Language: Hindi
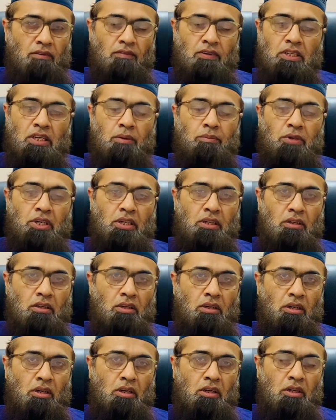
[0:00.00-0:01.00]
वजह मीन
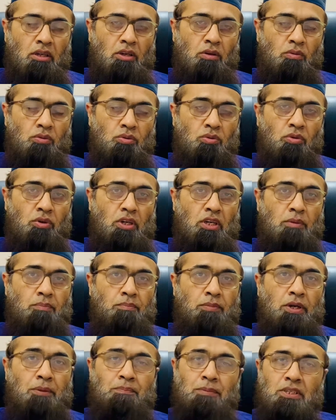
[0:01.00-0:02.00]
कि उसको एक
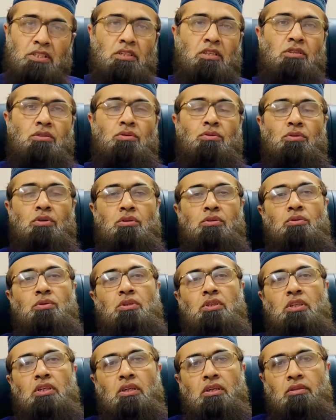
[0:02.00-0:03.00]
पर्पज़ की ज़रूरत
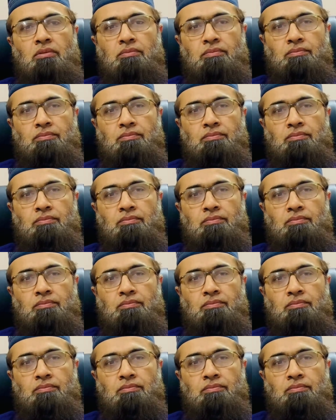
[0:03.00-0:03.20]
होती है